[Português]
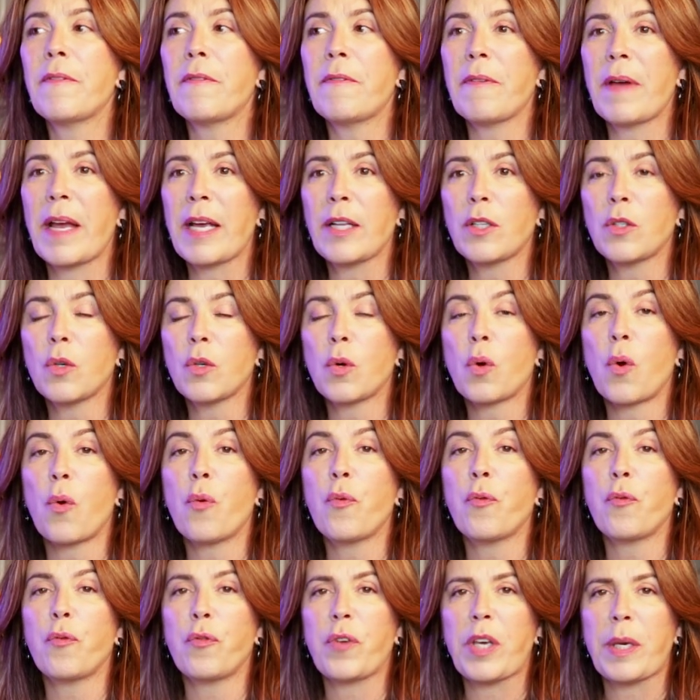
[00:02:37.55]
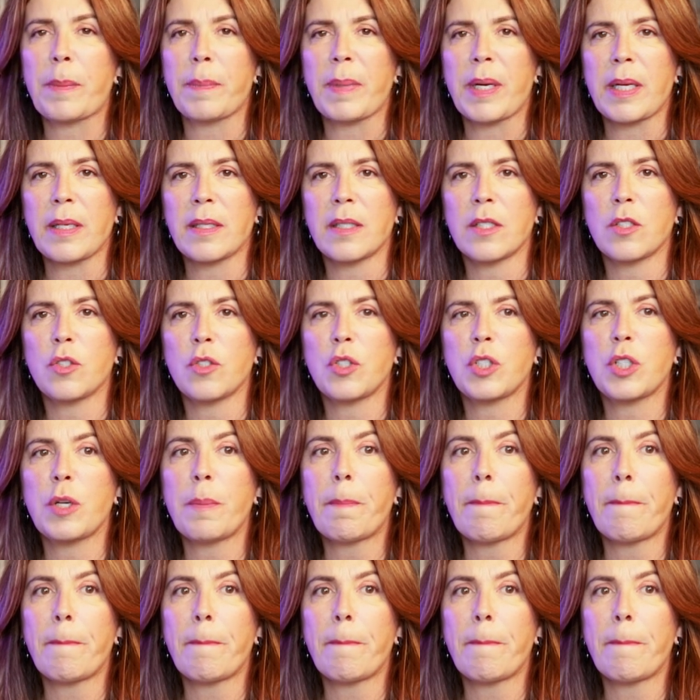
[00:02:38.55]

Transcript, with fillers: feito com fibras de